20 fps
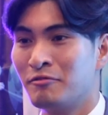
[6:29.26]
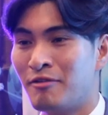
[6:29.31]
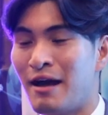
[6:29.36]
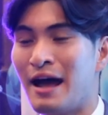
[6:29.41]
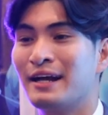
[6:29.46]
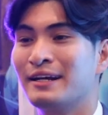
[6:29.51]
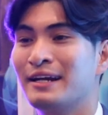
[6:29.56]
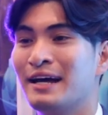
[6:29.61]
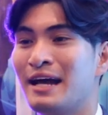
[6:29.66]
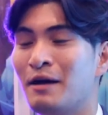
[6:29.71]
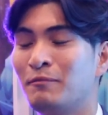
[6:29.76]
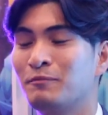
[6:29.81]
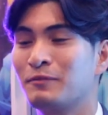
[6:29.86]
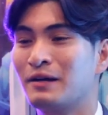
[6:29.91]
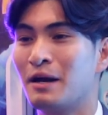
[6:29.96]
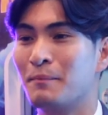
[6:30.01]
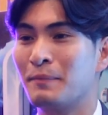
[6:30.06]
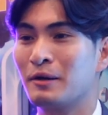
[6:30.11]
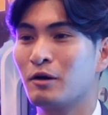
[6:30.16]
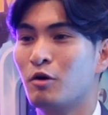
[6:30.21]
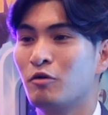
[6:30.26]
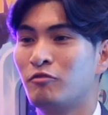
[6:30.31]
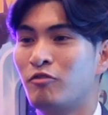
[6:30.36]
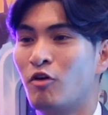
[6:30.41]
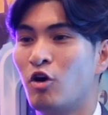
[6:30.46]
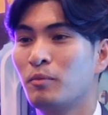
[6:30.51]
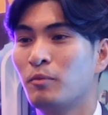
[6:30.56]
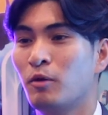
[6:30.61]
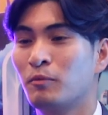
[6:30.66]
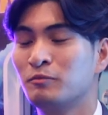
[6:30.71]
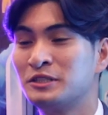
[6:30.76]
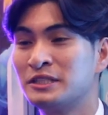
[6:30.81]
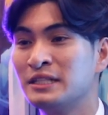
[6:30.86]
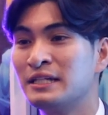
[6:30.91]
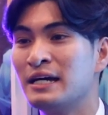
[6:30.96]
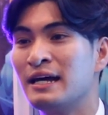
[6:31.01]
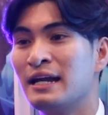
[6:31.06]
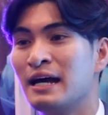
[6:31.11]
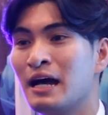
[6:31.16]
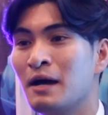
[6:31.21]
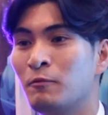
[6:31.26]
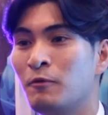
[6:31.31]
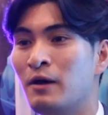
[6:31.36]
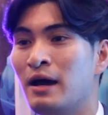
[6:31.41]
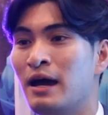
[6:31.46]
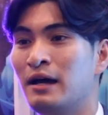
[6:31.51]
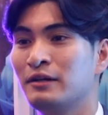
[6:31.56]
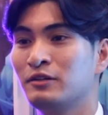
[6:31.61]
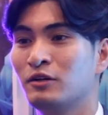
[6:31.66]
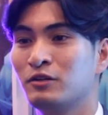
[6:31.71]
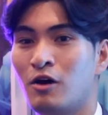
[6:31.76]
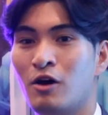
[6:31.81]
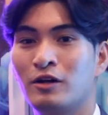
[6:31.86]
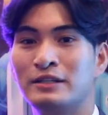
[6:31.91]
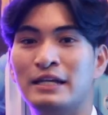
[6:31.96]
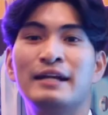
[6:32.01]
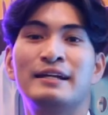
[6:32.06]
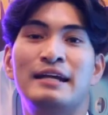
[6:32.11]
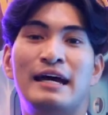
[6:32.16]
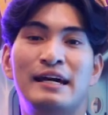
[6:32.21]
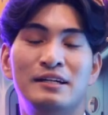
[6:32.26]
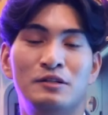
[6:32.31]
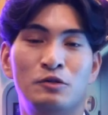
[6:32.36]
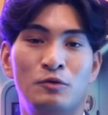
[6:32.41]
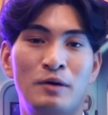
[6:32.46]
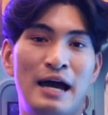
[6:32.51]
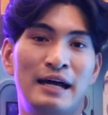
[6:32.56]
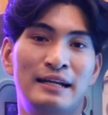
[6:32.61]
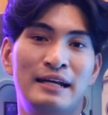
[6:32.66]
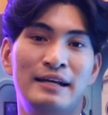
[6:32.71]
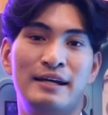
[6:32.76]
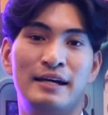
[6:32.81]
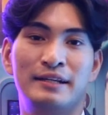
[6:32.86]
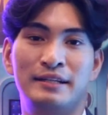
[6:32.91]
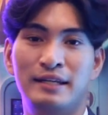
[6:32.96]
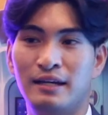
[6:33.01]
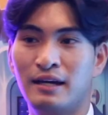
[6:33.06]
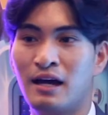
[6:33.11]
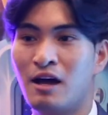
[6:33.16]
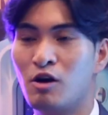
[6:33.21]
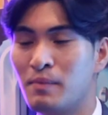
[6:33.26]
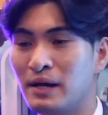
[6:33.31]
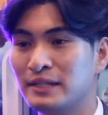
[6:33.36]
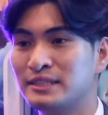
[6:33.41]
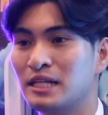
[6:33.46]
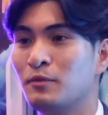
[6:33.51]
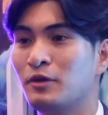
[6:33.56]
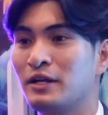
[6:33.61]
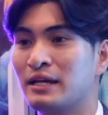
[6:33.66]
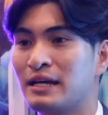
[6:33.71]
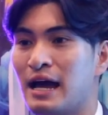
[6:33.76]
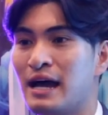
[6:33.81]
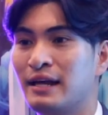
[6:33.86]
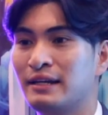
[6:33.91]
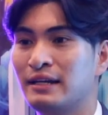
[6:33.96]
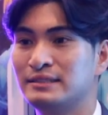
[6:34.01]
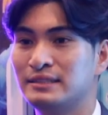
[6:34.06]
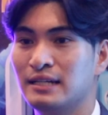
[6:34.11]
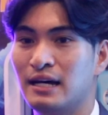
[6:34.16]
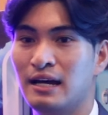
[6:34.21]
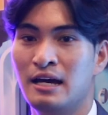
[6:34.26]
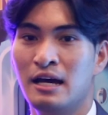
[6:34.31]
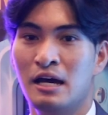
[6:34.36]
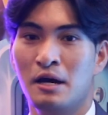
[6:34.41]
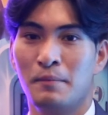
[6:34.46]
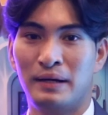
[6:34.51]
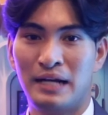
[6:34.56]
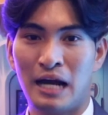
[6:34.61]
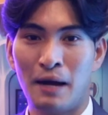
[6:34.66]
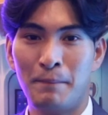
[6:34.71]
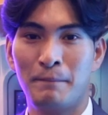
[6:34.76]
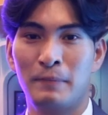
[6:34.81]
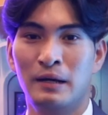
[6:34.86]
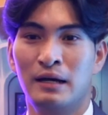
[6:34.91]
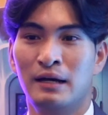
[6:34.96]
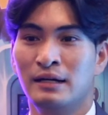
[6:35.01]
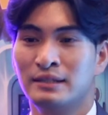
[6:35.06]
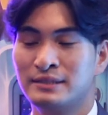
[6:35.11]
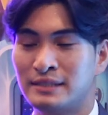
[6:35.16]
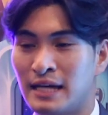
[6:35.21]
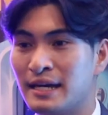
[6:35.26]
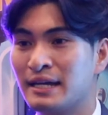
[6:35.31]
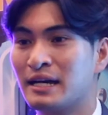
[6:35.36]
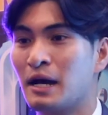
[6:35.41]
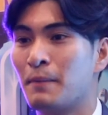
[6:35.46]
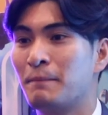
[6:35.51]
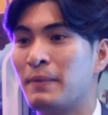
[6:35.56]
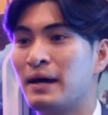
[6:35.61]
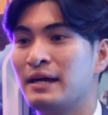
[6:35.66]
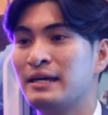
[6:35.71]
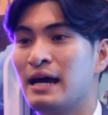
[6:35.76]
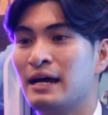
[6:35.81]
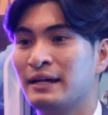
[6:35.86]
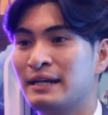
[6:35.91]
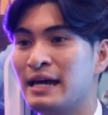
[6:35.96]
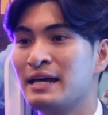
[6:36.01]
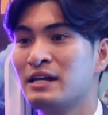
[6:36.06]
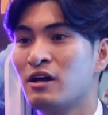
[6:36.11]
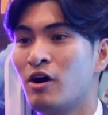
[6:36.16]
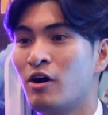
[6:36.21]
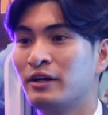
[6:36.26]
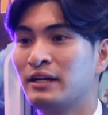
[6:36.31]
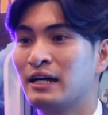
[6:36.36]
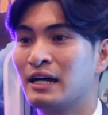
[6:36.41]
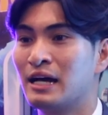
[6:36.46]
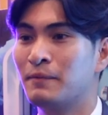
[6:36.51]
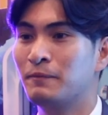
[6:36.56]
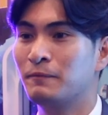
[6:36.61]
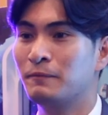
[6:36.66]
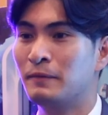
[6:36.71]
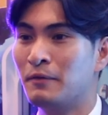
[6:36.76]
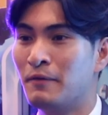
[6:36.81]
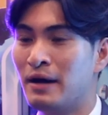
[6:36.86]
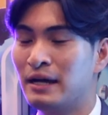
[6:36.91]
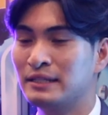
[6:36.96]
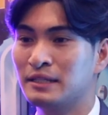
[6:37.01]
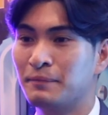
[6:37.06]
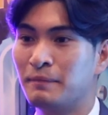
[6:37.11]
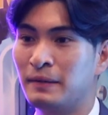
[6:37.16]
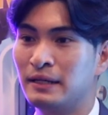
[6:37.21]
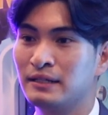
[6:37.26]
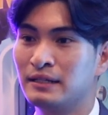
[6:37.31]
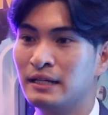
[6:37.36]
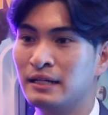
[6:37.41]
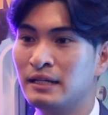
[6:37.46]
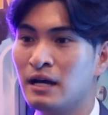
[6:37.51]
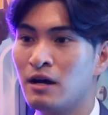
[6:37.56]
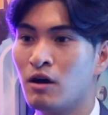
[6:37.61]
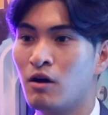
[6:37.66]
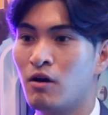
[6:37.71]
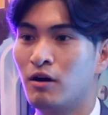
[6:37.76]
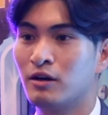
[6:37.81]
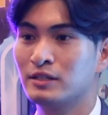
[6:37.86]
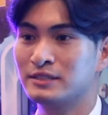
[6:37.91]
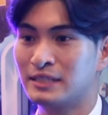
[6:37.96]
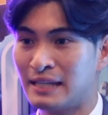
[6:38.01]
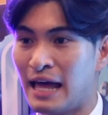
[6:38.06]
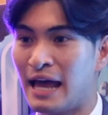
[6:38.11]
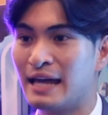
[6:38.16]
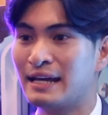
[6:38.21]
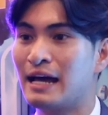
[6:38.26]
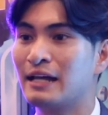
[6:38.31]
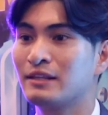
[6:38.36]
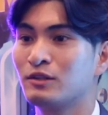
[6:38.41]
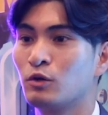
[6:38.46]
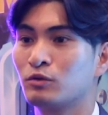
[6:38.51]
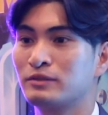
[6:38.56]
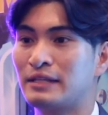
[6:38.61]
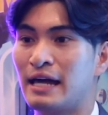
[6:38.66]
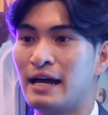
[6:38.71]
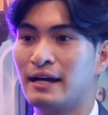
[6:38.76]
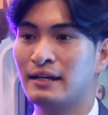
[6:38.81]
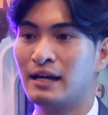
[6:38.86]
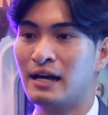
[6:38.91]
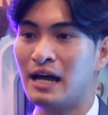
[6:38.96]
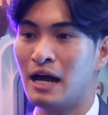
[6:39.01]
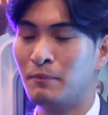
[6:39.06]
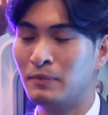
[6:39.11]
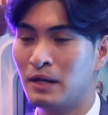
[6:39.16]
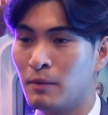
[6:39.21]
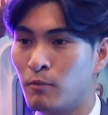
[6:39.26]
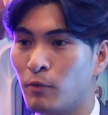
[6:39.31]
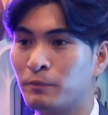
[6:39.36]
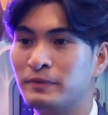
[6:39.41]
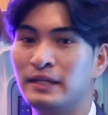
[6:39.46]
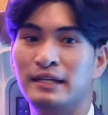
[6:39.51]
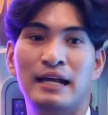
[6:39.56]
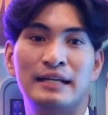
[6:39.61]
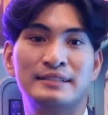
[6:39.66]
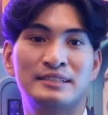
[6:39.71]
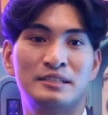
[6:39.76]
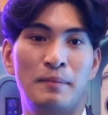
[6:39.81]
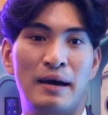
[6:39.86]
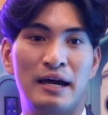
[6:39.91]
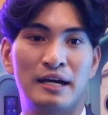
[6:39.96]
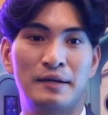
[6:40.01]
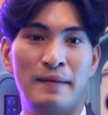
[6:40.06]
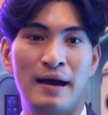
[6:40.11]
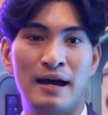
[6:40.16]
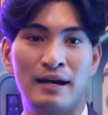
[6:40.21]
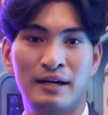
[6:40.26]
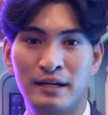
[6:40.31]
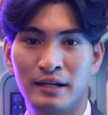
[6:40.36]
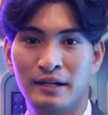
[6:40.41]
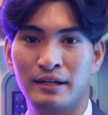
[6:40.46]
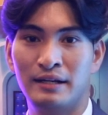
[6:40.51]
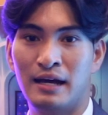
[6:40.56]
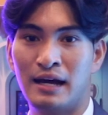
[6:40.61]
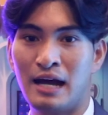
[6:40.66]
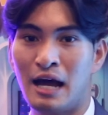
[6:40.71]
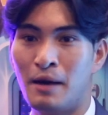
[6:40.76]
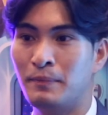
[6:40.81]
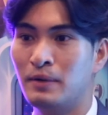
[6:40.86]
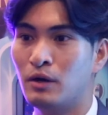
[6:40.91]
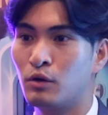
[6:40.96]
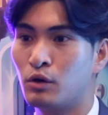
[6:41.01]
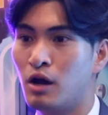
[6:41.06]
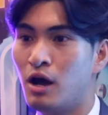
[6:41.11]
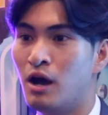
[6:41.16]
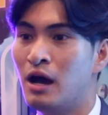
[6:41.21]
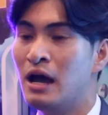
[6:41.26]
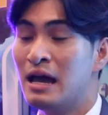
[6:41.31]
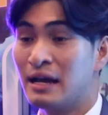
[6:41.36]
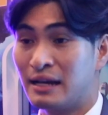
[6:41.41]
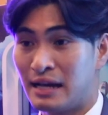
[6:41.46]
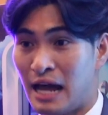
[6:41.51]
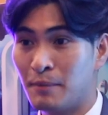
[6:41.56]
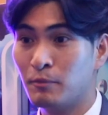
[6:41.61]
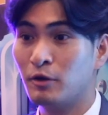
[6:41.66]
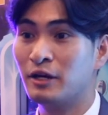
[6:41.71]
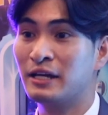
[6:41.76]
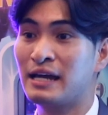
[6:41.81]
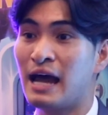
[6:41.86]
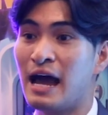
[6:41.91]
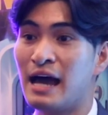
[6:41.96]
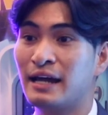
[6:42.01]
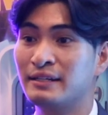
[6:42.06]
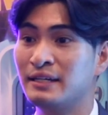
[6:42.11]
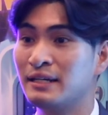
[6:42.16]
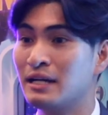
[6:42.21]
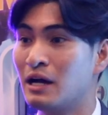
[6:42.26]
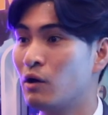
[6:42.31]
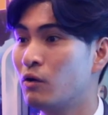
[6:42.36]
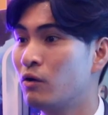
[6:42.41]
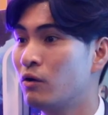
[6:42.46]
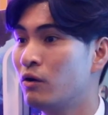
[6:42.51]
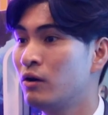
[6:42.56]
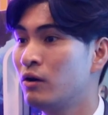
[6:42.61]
ฝากนะครับขับไมโครโฟน ผมเชื่อนะครับว่าน้องๆท่านไหนลูกค้าท่านไหนที่เข้ามาใช้บริการเนี่ยจะประทับใจกลับไปอย่างแน่นอนนะครับ ไม่ว่าจะเป็นในเรื่องของสไตล์การตกแต่งนะครับ ระบบที่ทันสมัยมากขึ้นนะครับ แล้วก็การบริการที่เรา